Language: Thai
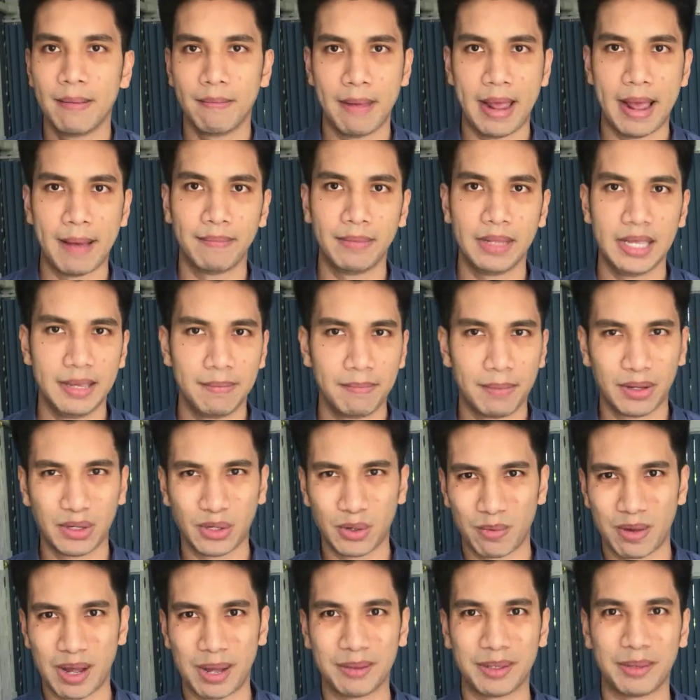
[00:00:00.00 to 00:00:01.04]
แบบนี้ประ
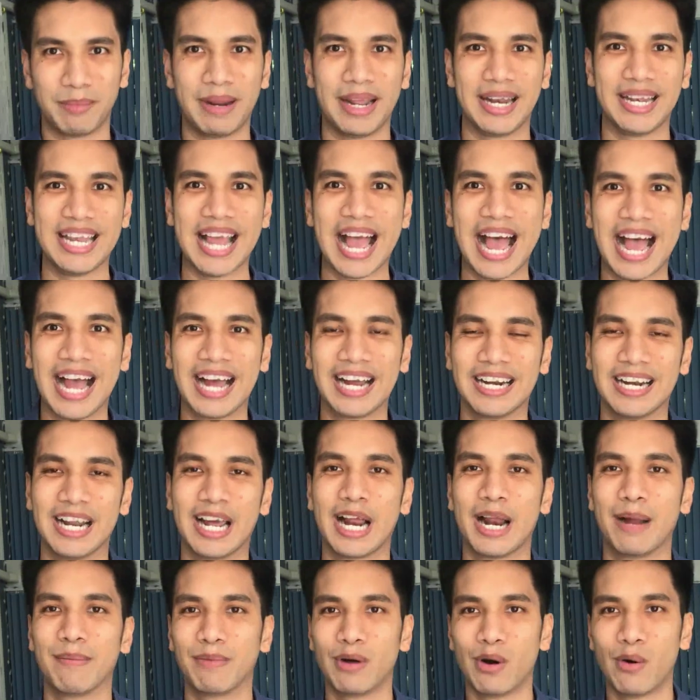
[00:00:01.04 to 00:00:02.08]
สบความสำเร็จยาก
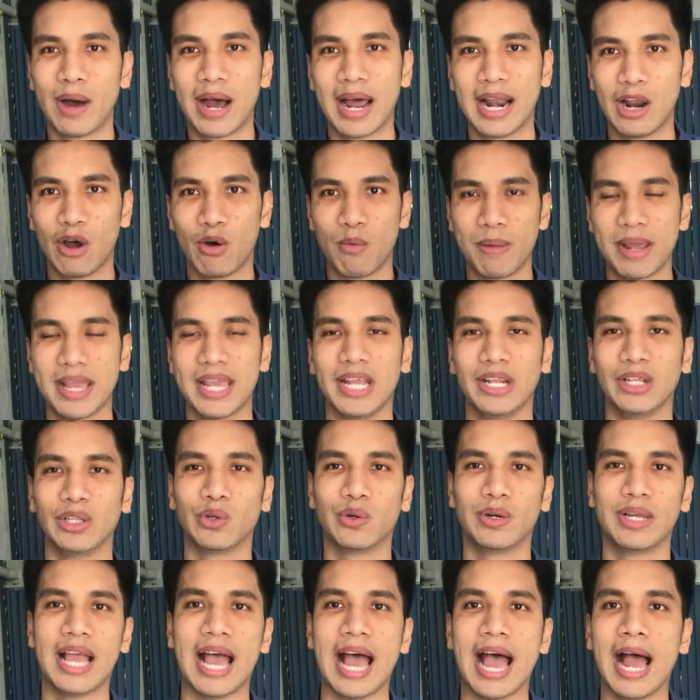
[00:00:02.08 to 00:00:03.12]
นะครับ เพราะว่าเราไม่เห็น
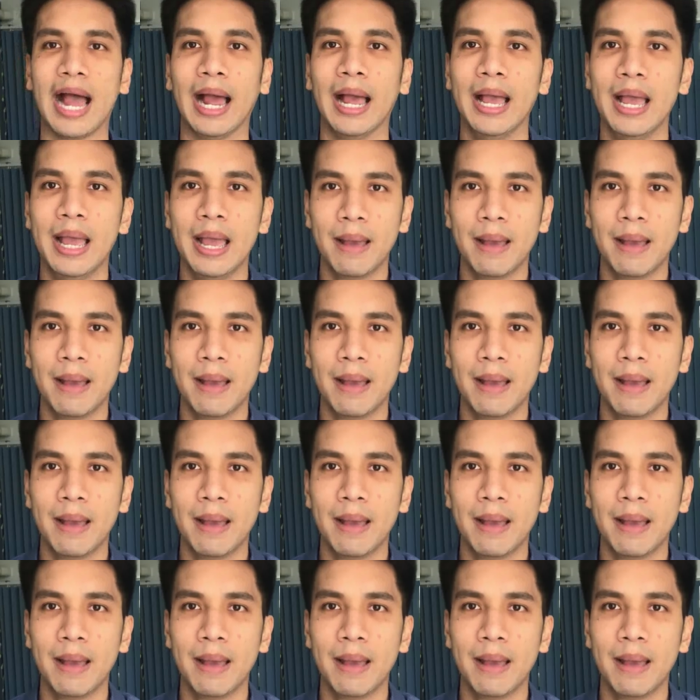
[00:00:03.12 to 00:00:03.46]
ตัวอย่าง